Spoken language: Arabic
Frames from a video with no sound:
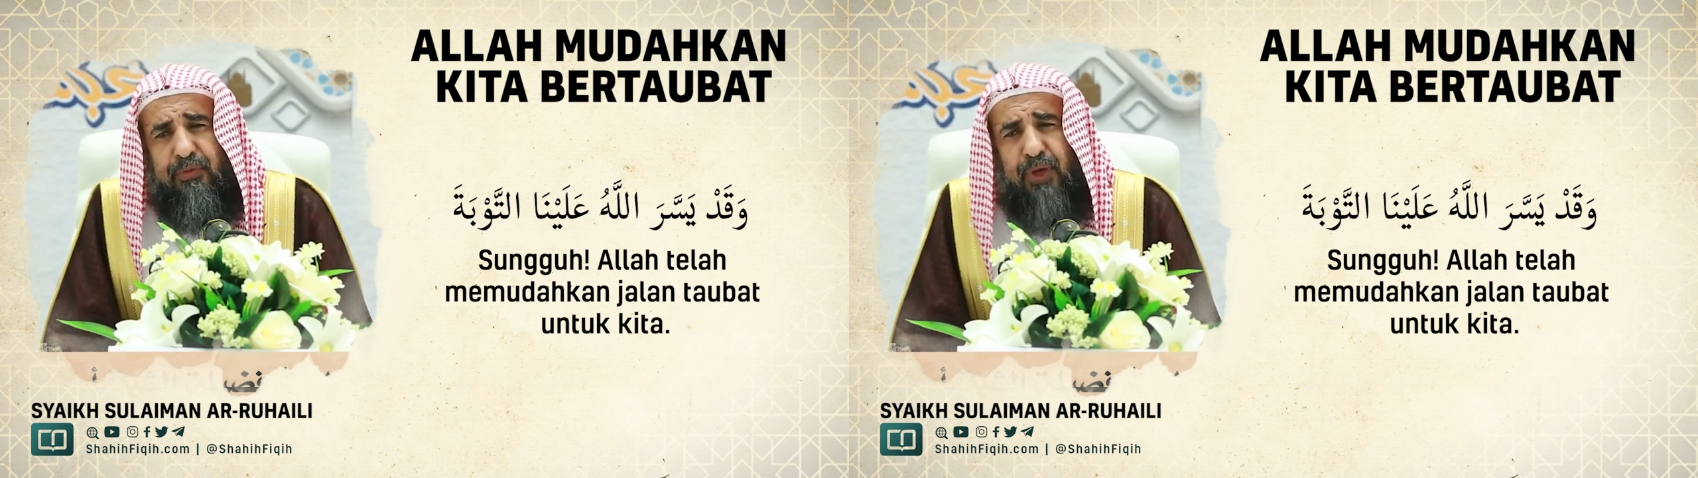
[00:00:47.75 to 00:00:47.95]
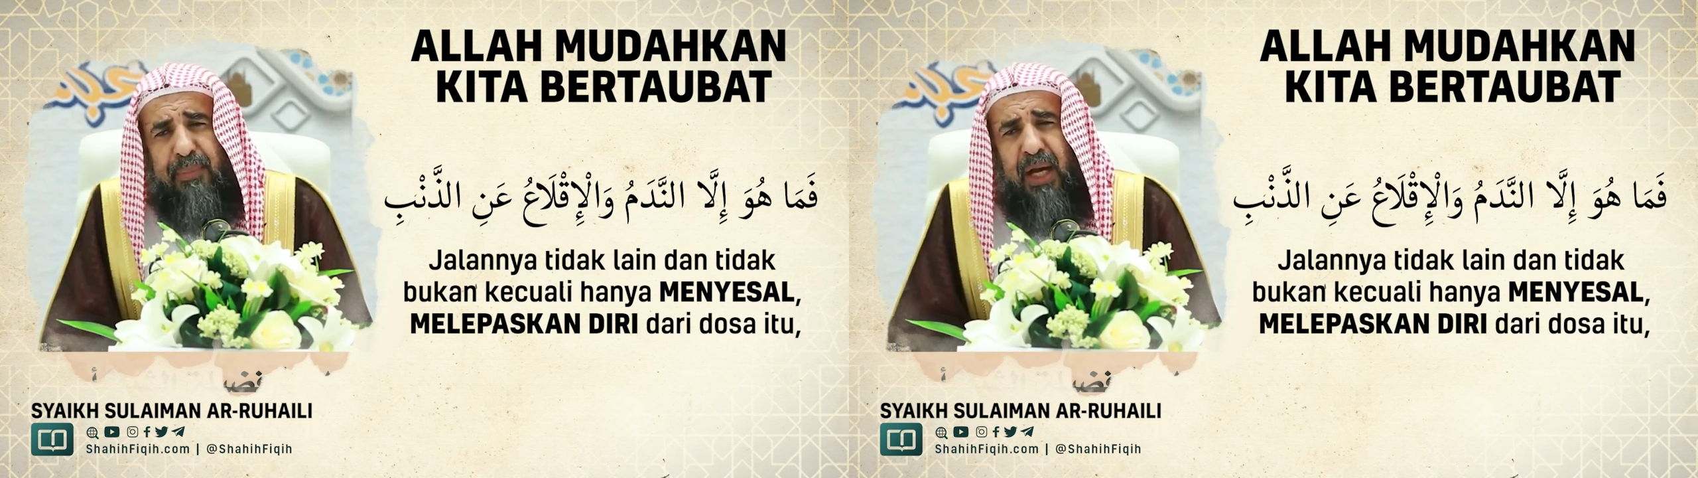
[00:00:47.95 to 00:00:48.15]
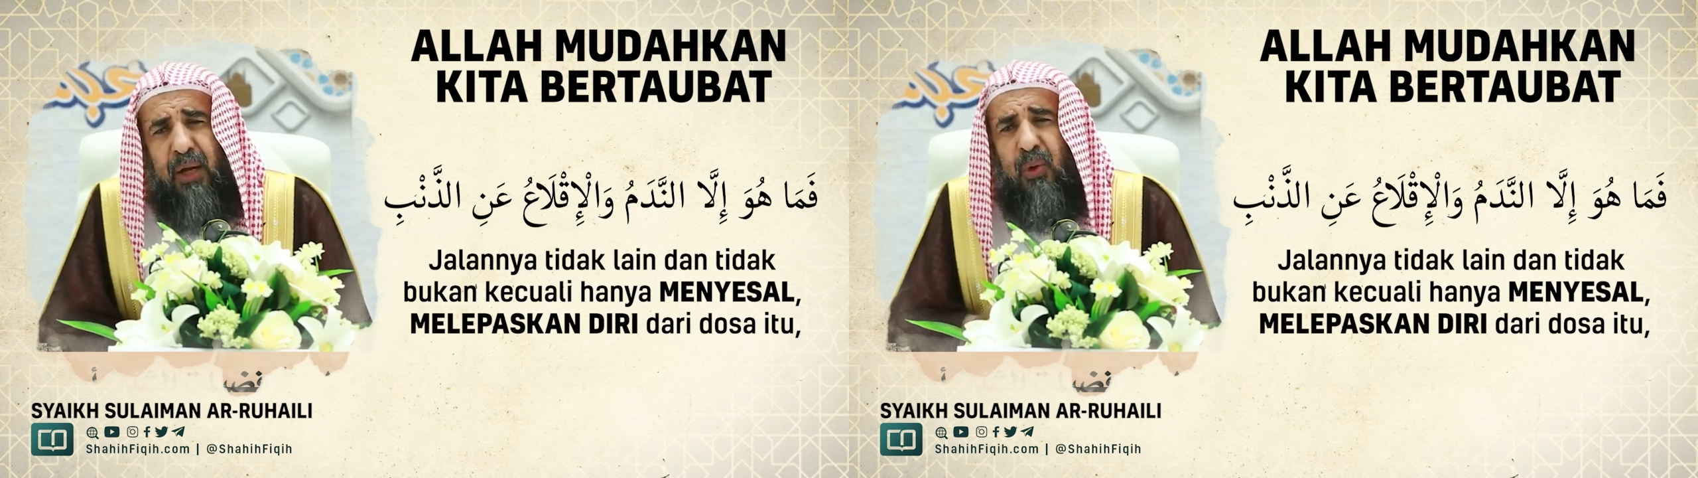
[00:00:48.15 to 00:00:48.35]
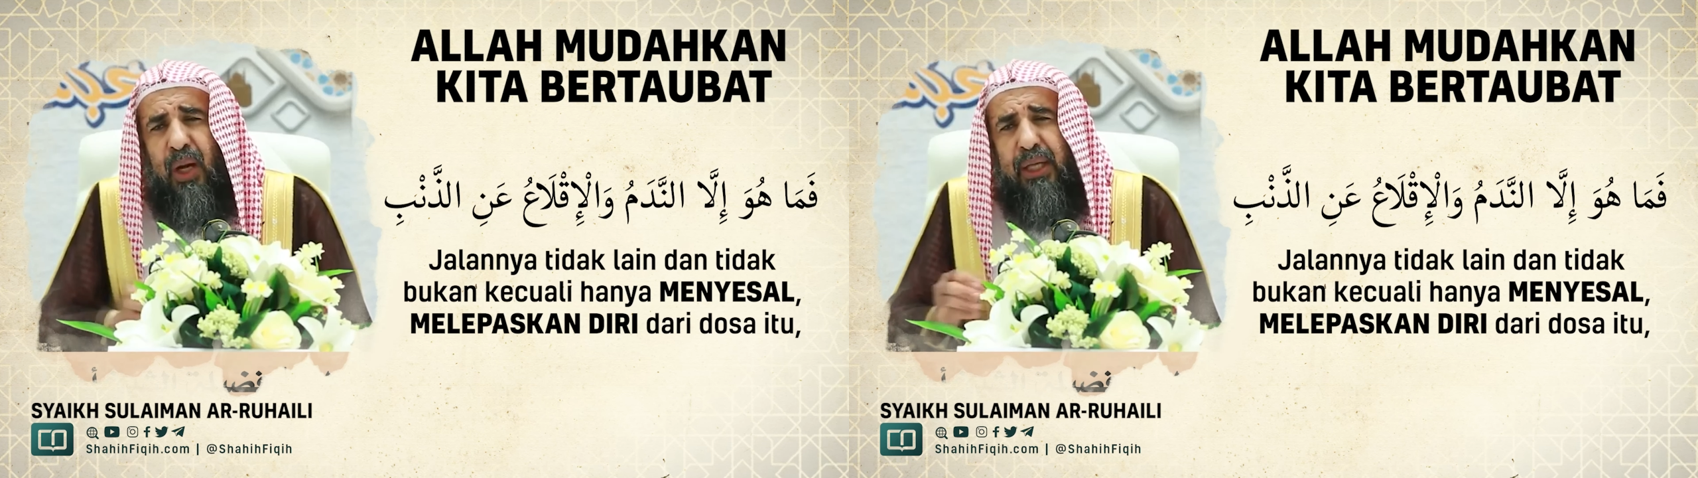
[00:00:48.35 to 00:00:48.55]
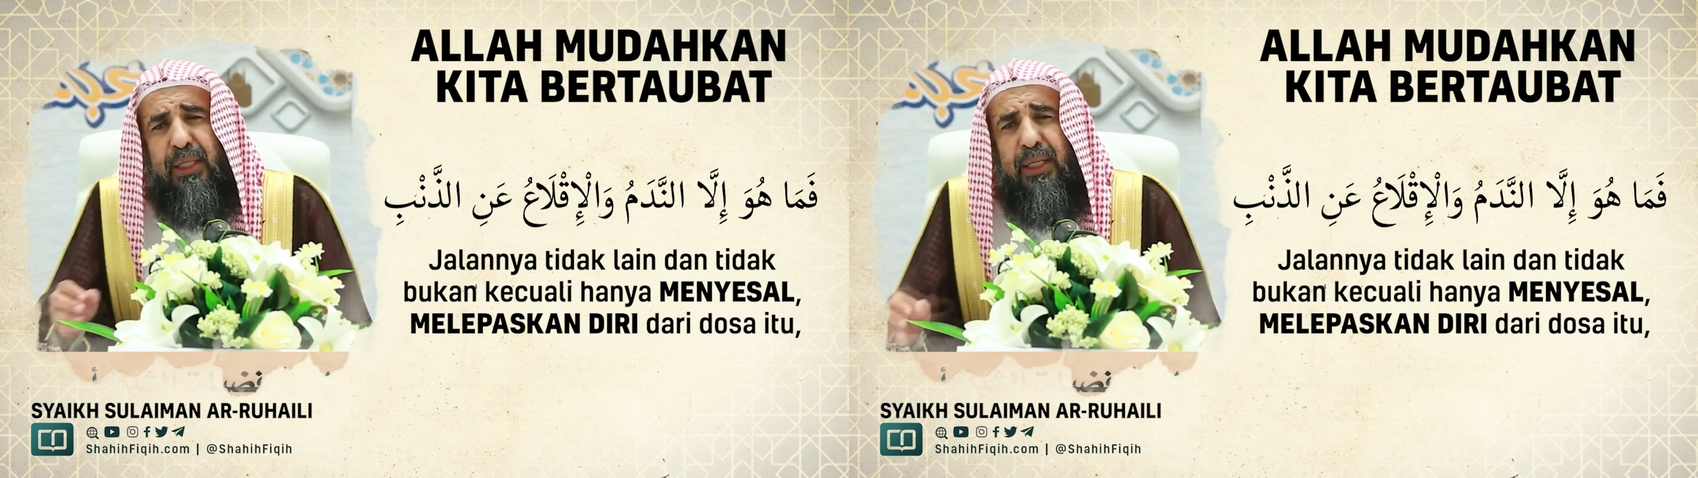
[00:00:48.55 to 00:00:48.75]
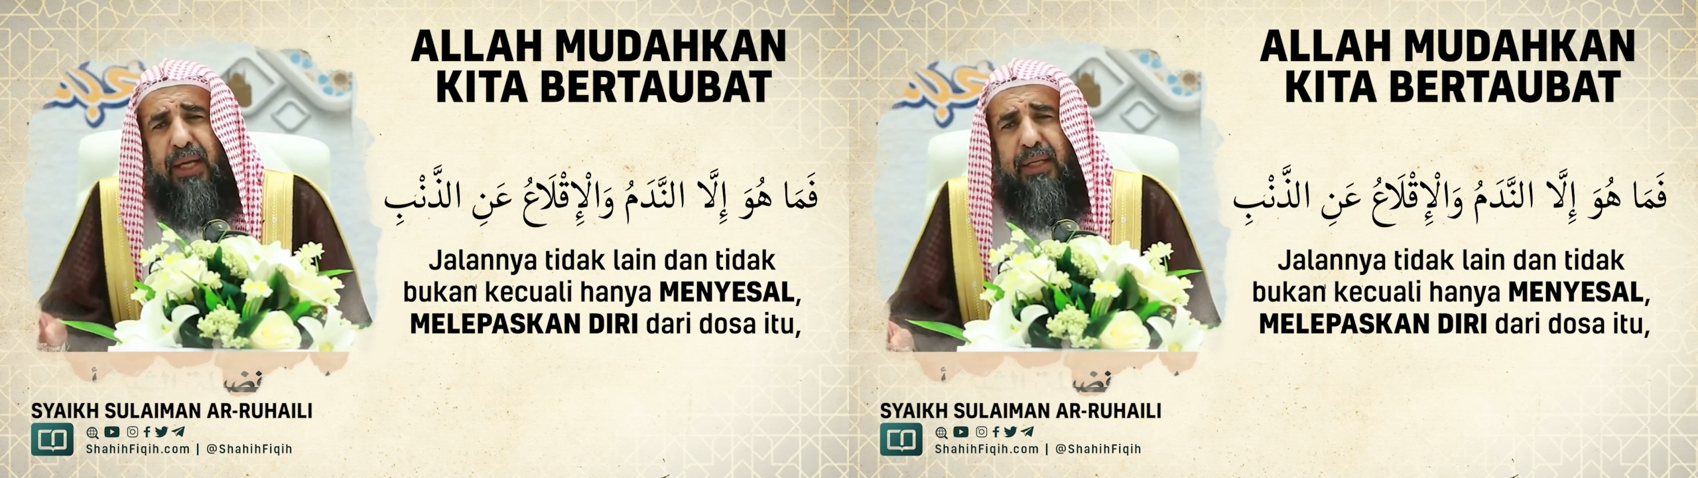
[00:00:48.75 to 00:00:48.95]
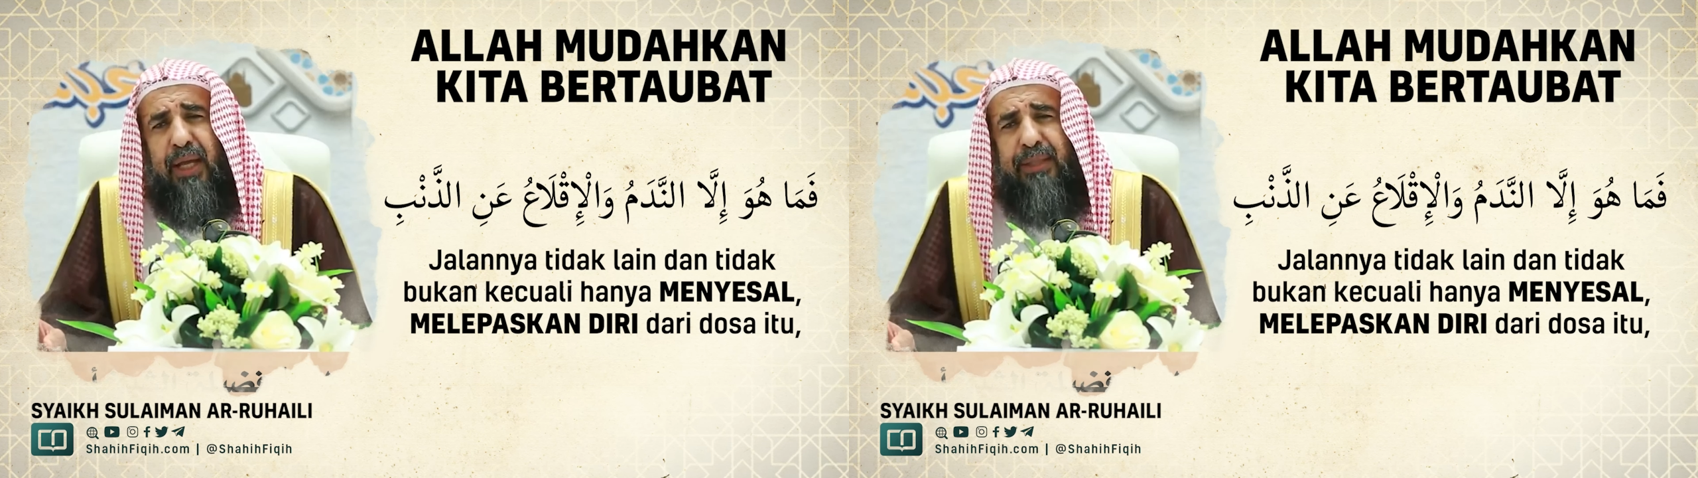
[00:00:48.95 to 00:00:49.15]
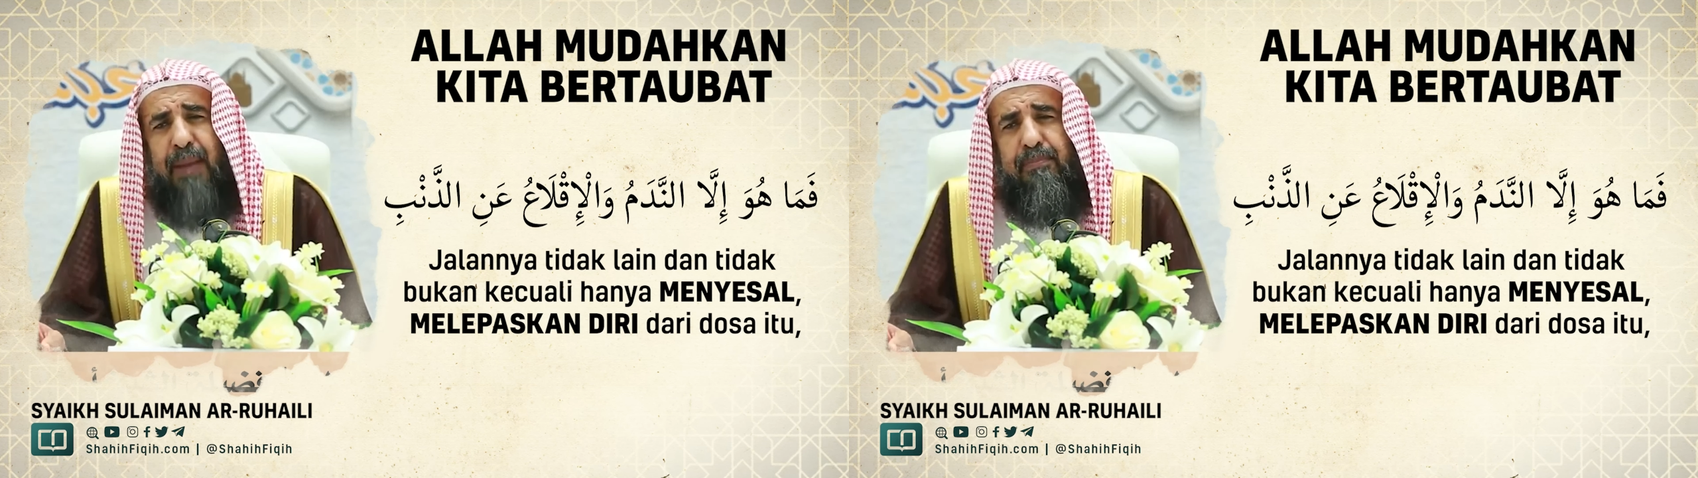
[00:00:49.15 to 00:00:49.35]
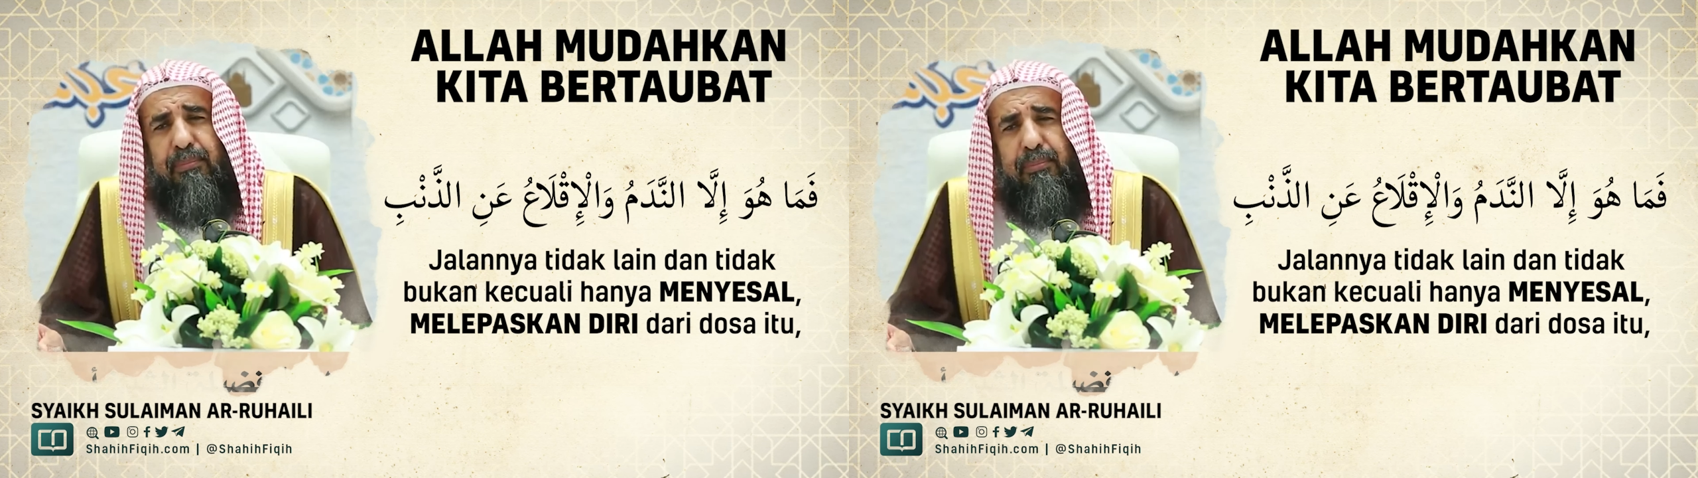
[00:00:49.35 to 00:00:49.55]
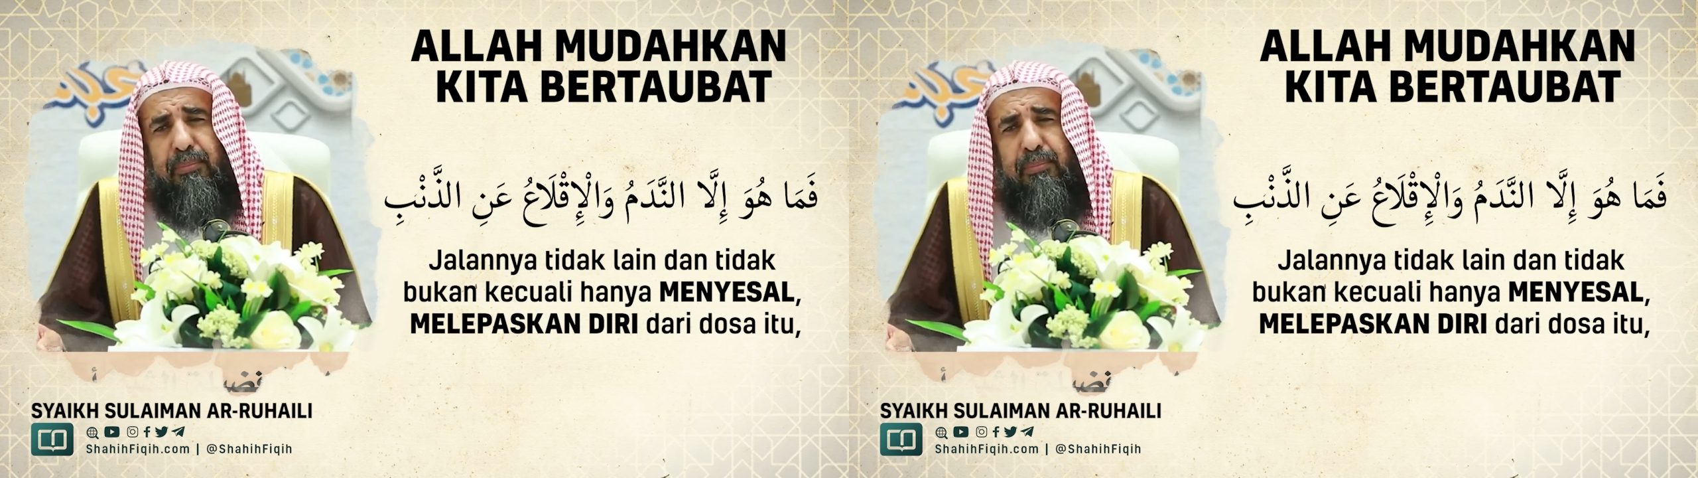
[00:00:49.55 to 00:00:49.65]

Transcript: فما هو الا الندم